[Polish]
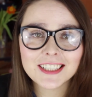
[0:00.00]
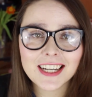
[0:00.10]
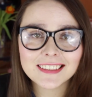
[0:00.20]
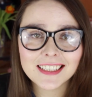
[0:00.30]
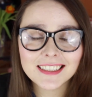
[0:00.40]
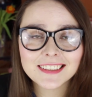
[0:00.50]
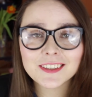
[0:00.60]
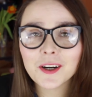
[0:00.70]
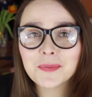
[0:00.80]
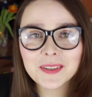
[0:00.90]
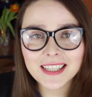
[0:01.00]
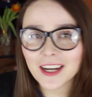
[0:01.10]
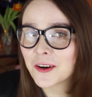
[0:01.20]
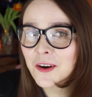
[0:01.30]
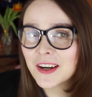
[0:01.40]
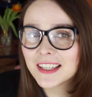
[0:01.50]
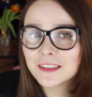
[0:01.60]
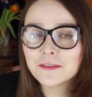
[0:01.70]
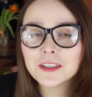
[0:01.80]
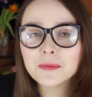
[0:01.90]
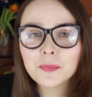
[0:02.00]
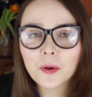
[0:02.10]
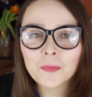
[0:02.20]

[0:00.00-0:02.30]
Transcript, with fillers: Chazelle zrobi jako kolejny film,